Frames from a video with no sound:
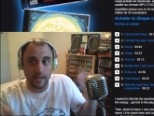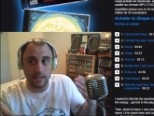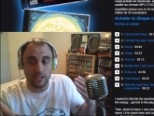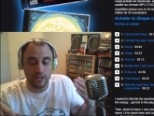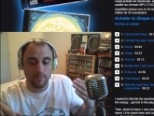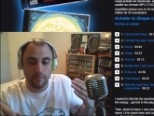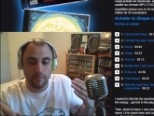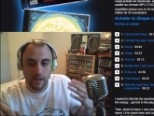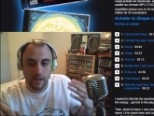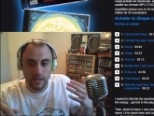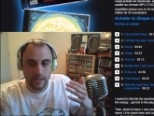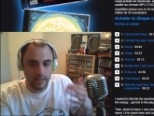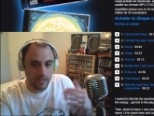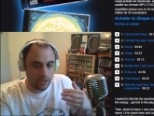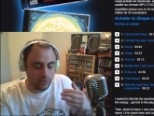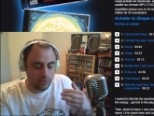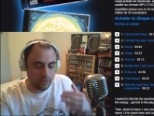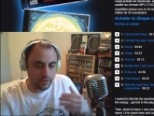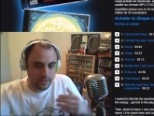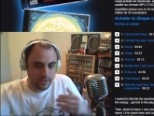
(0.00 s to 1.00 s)
je sais pas, il y a
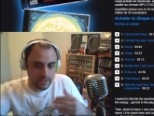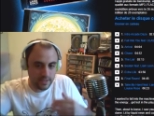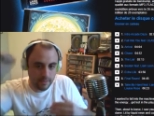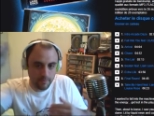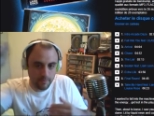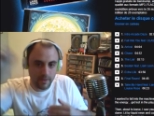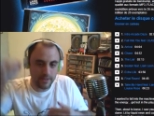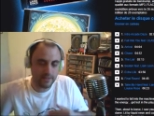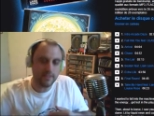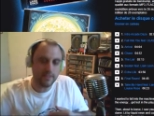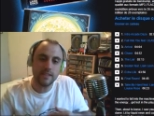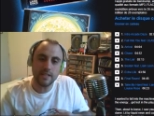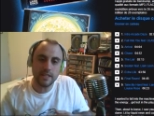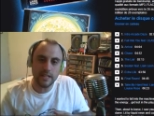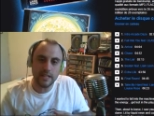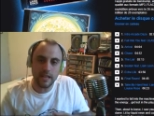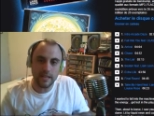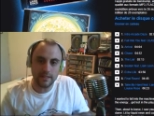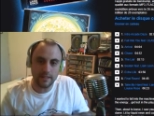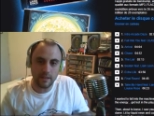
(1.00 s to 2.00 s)
quelque chose qui s'est passé,
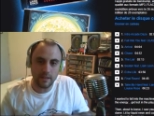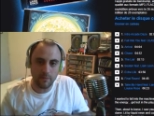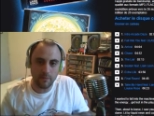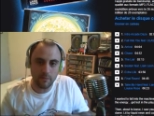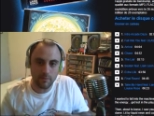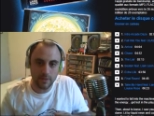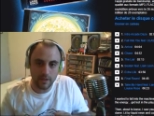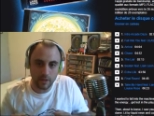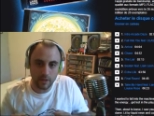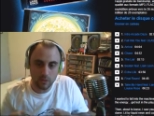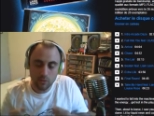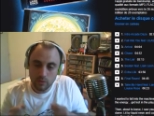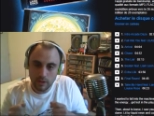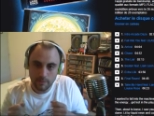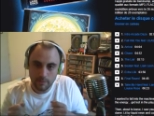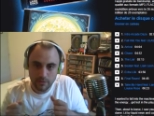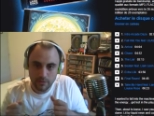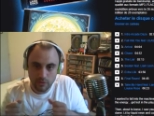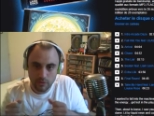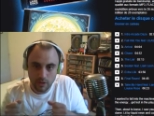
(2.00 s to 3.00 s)
il a été appelé, puis d'un coup, il a
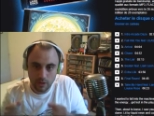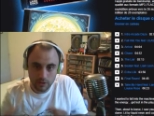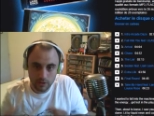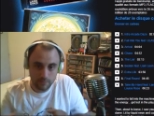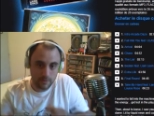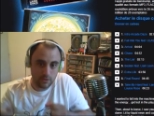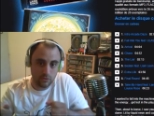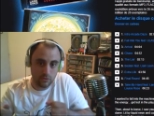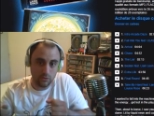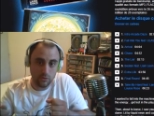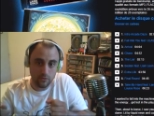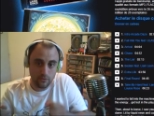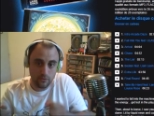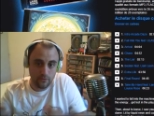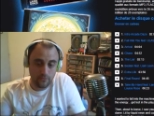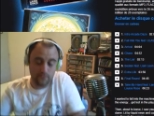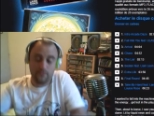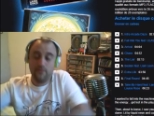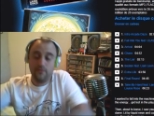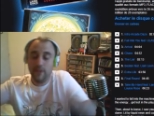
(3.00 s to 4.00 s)
peut-être eu un espèce de
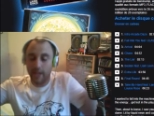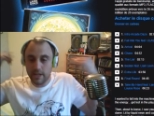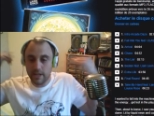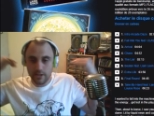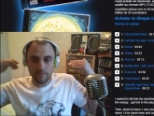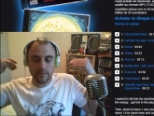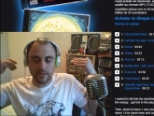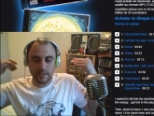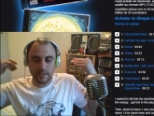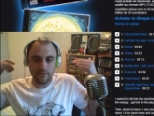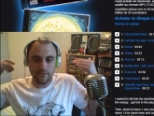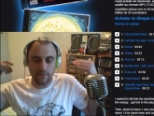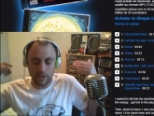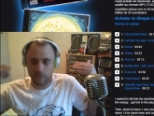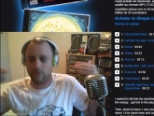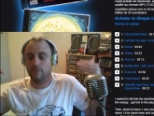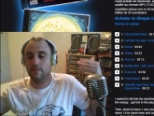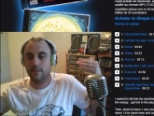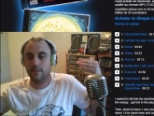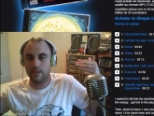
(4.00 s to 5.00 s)
flash, peut-être un
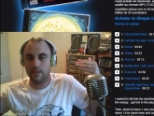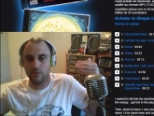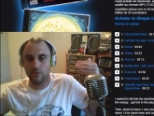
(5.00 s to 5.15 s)
flash comme ça d'un